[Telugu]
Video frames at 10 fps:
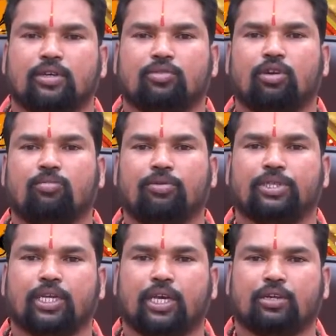కుటుంబ
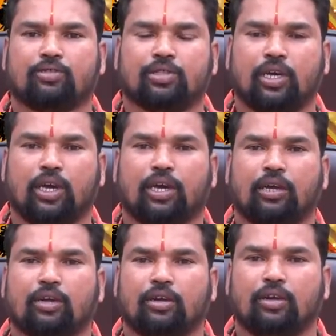విషయానికి వస్తే
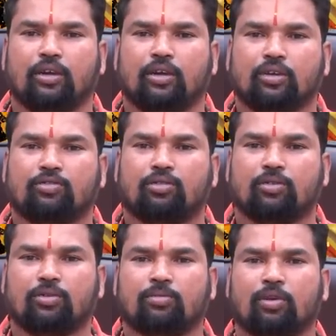
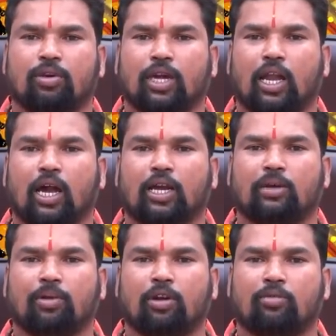కుటుంబంలో ఎలాంటి
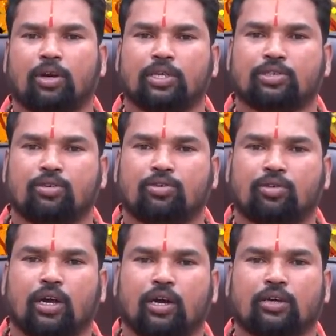పనులు
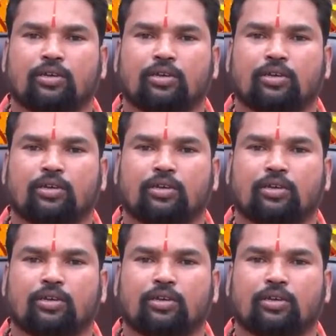పట్టించుకోకుండా